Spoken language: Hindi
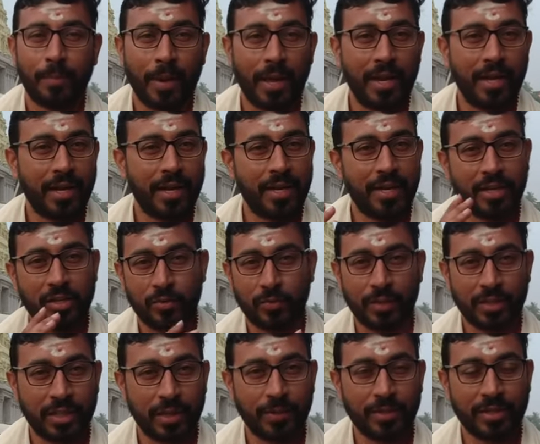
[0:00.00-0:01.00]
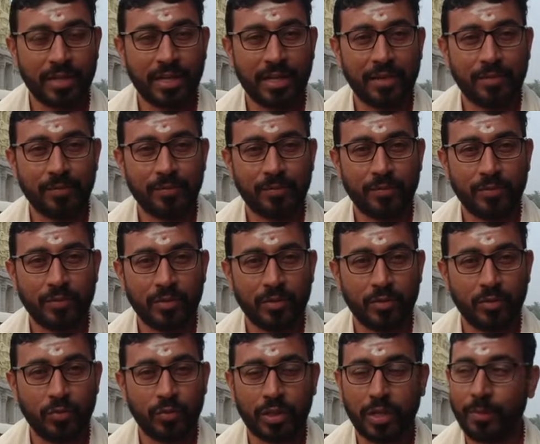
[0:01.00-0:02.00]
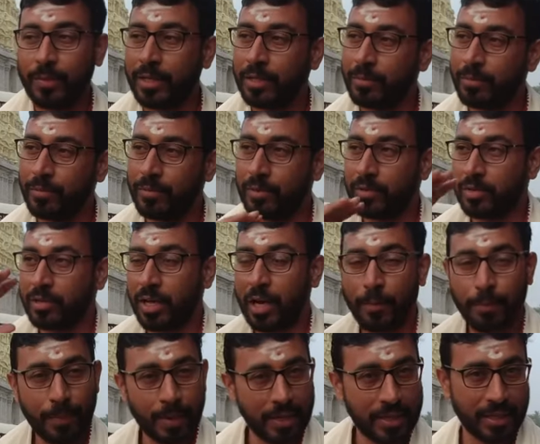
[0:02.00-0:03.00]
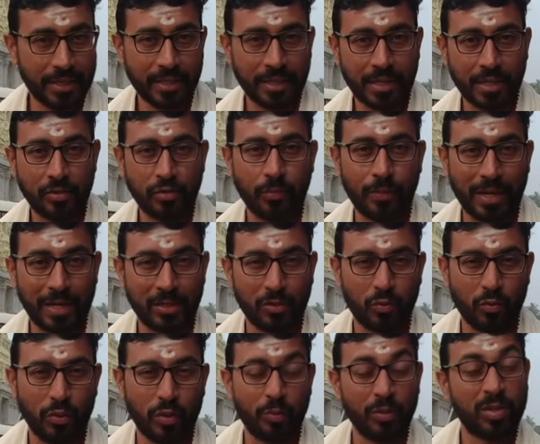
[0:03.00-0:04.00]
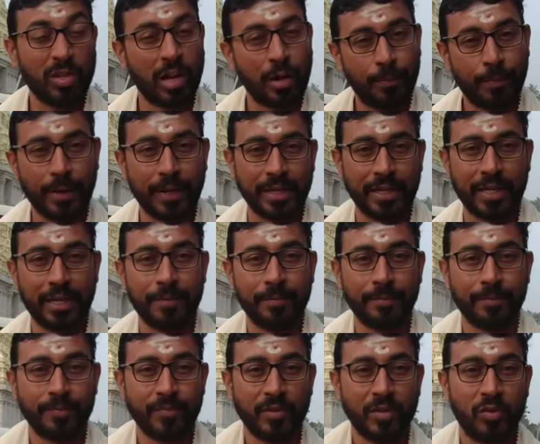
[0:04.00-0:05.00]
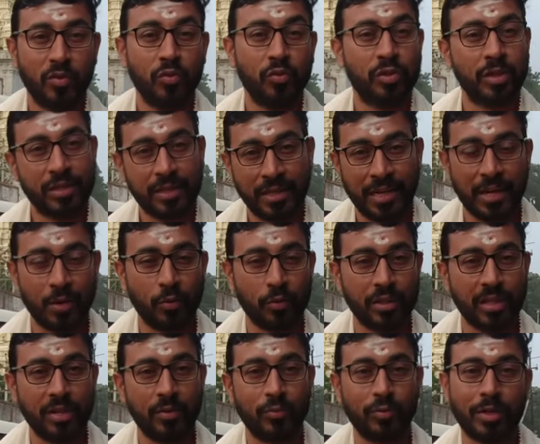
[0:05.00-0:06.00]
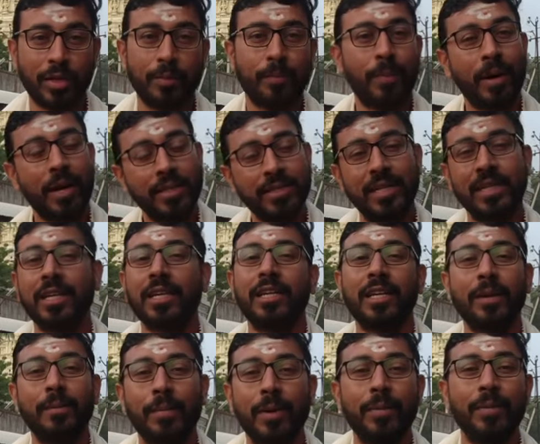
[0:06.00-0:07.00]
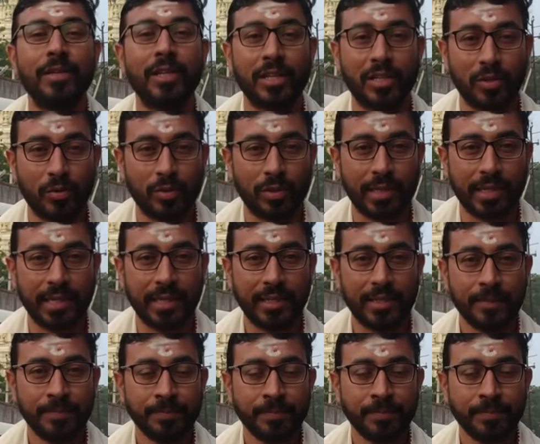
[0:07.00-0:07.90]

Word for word: पहले करेंगे समंदर तो में स्नान उसके बाद साफ़ पानी अंदर का जो बाईस कुएं में साफ़ पानी है उससे स्नान होता है उसके बाद जाके टेम्पल में दर्शन होते हैं